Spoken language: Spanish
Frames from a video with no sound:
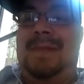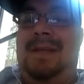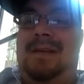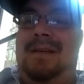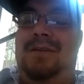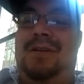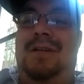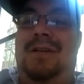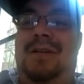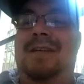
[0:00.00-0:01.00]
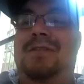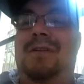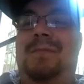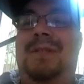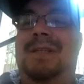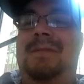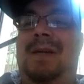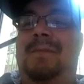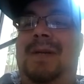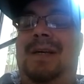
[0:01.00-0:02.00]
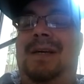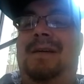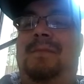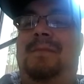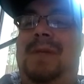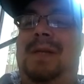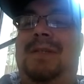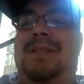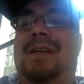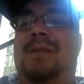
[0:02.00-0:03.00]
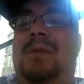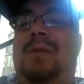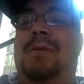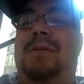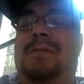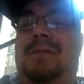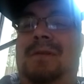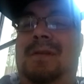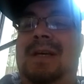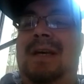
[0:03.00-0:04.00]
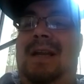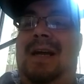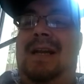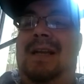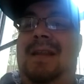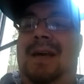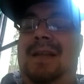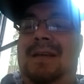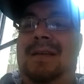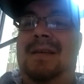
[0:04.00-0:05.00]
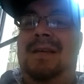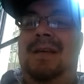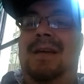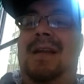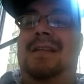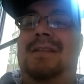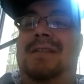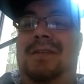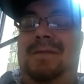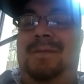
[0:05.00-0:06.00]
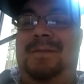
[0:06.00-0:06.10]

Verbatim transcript: Y yo creo que eso es lo principal para presentar un buen producto, la calidad y la atención.